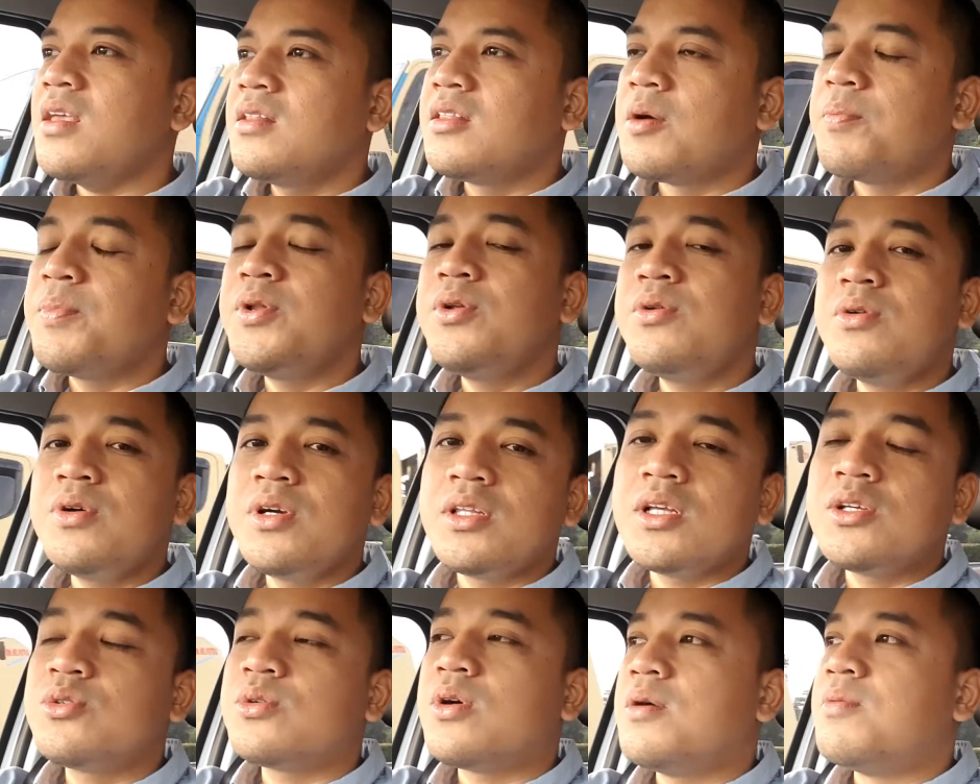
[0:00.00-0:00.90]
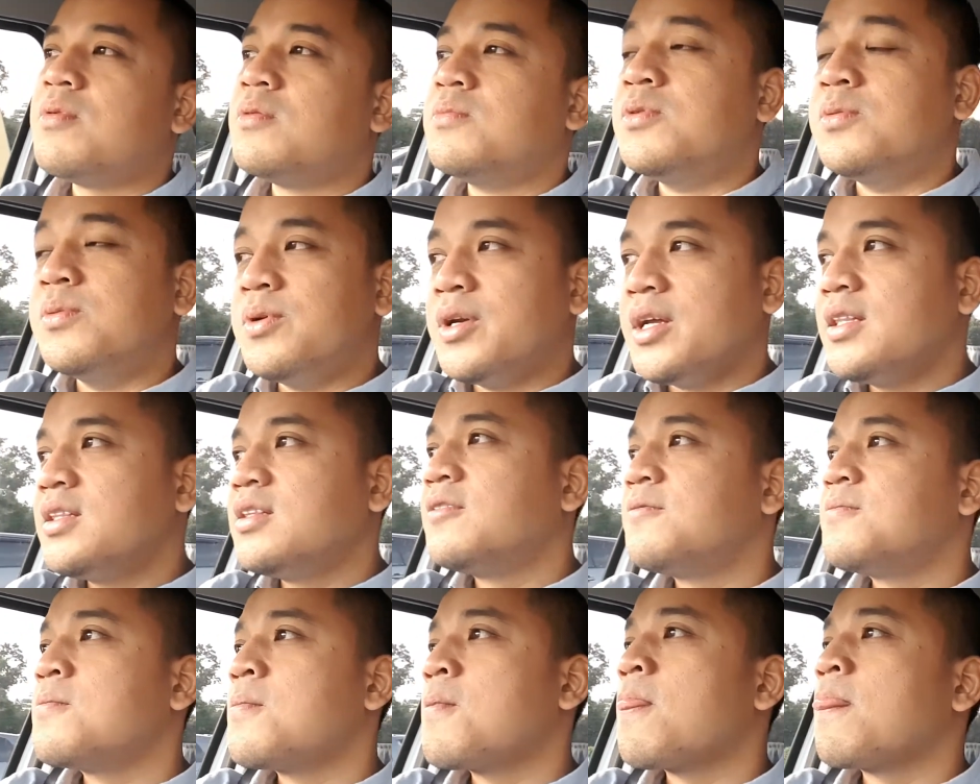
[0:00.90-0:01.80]
tapi dulu kita suka ngabuburit
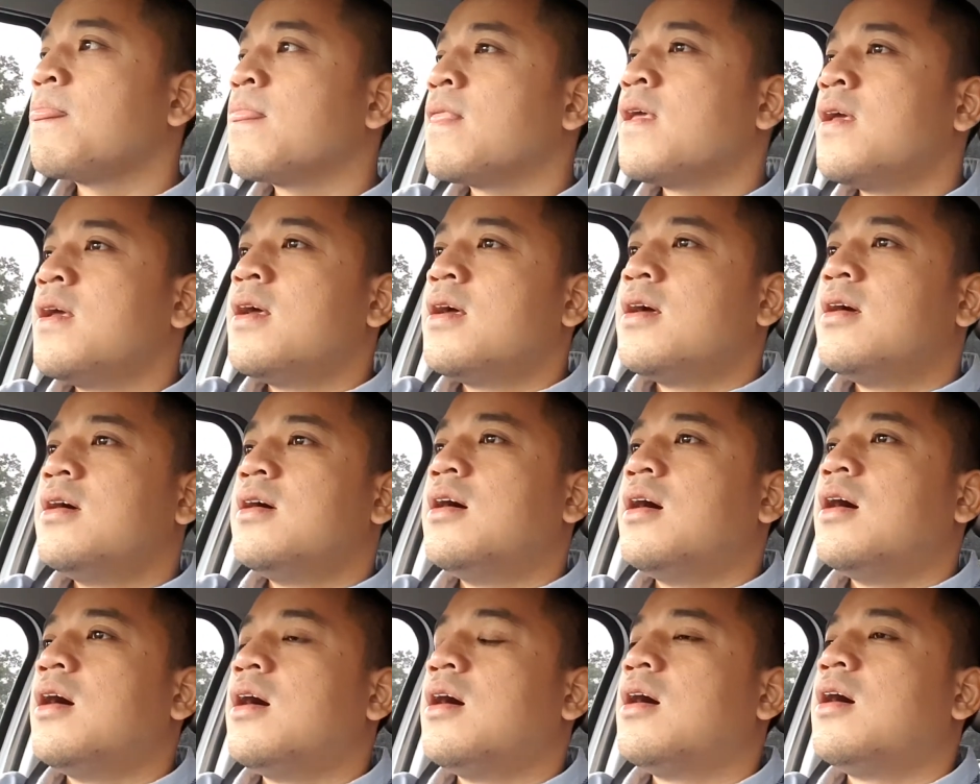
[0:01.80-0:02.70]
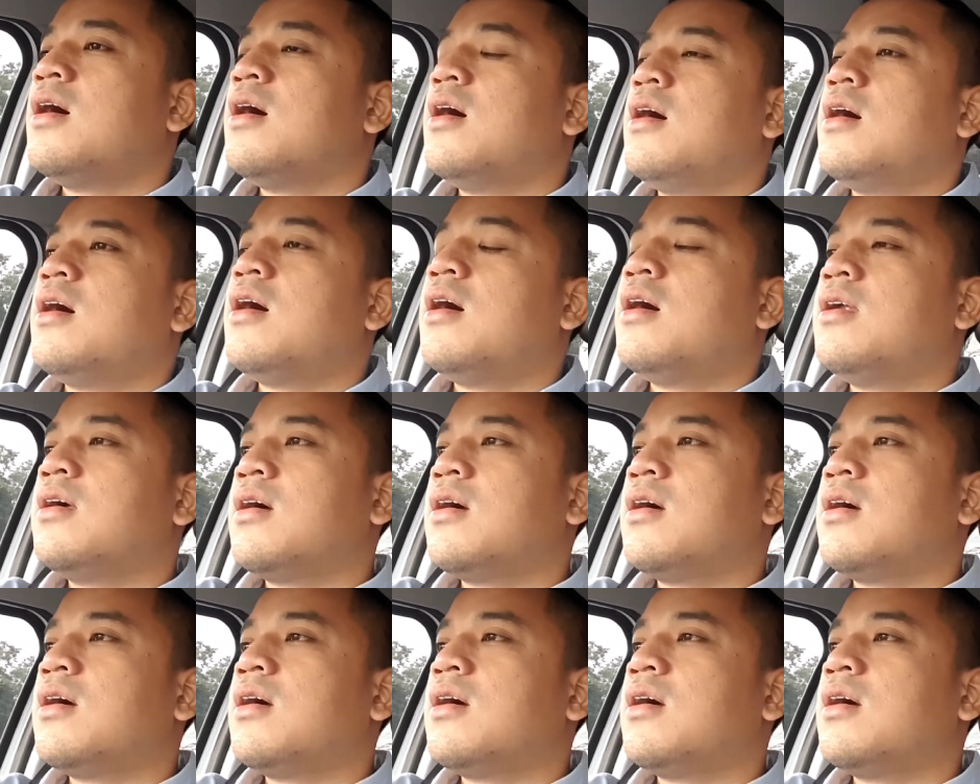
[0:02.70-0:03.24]
uh, eh,